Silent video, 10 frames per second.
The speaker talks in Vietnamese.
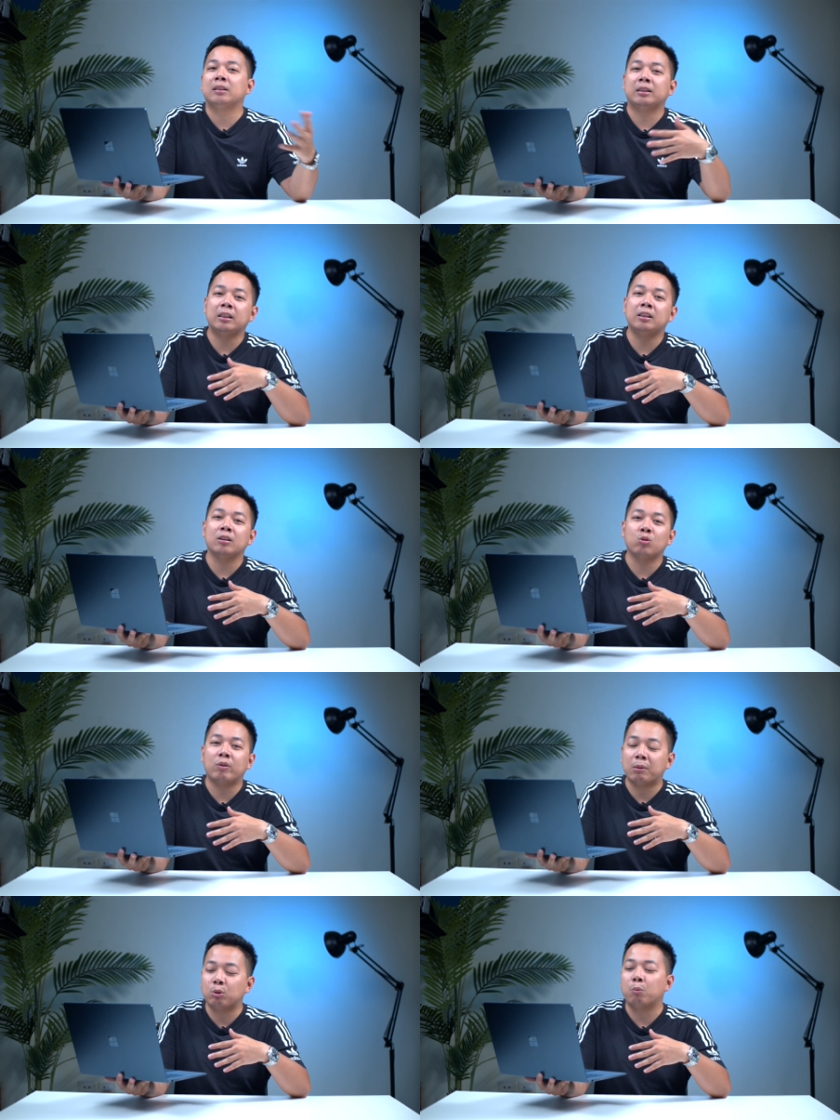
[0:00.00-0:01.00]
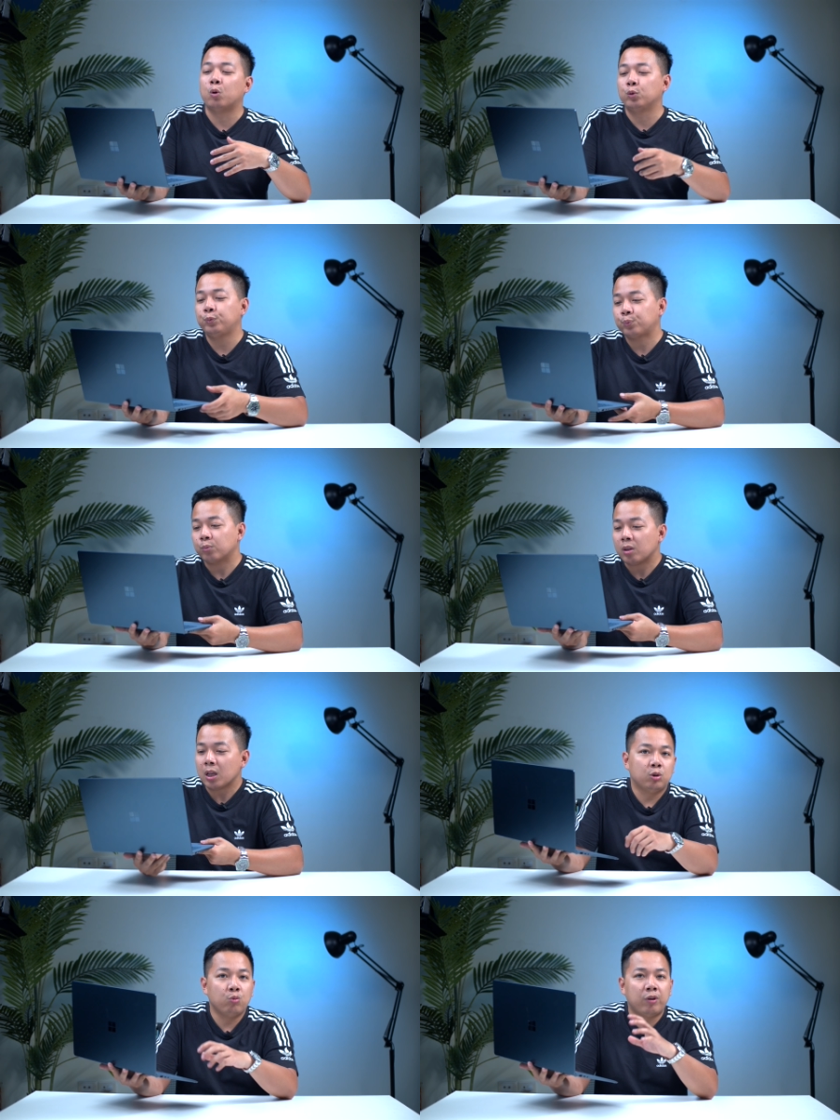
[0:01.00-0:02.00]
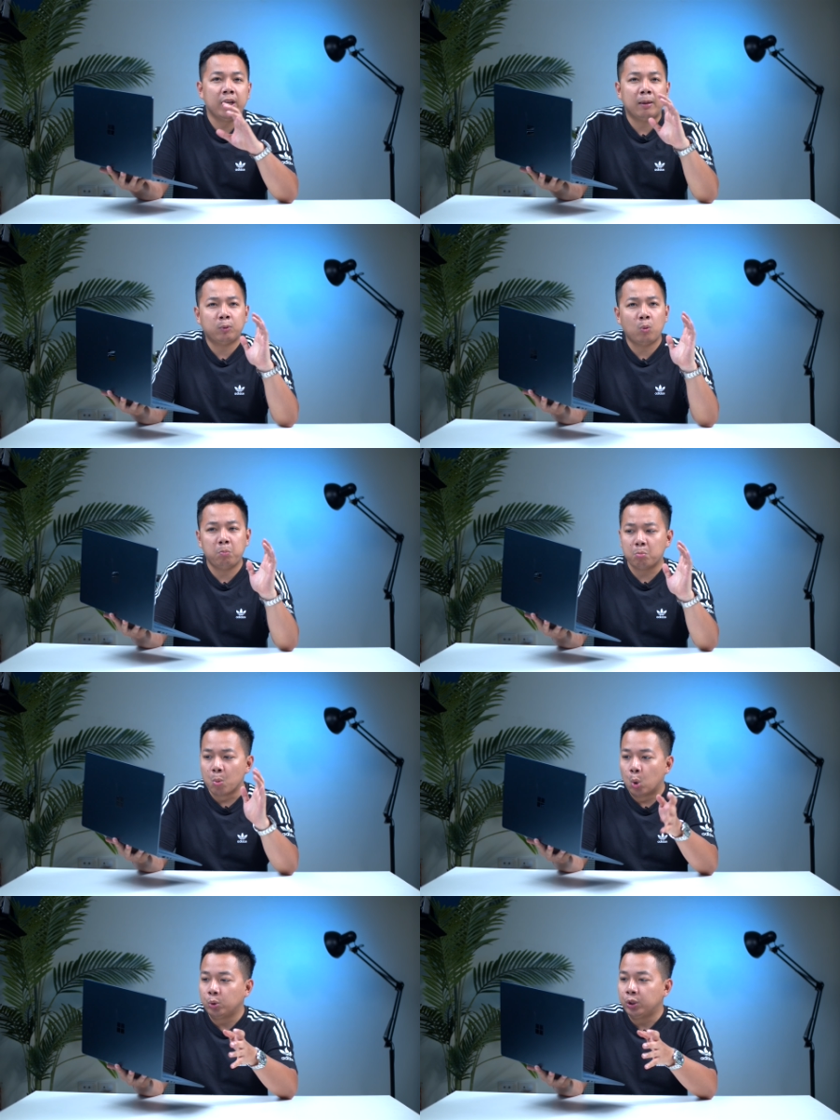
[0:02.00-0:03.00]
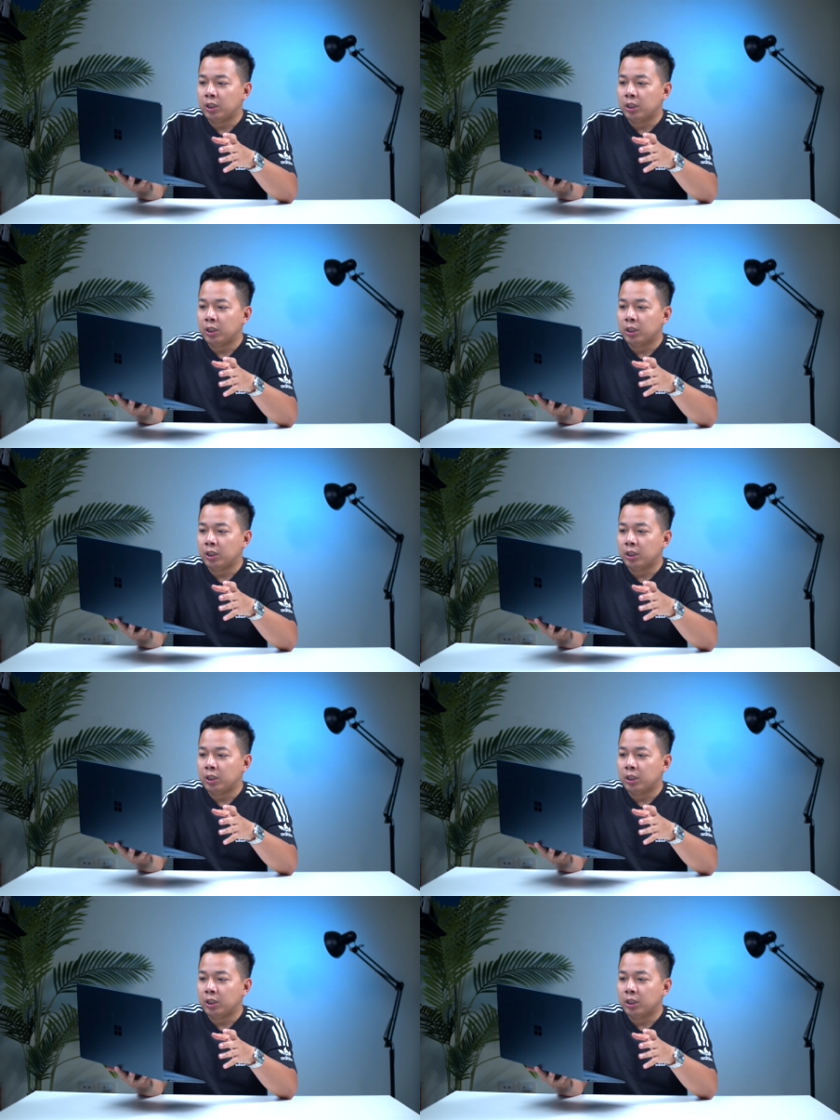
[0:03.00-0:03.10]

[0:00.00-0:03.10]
trên chiếc Surface Laptop 4 Surface Laptop 4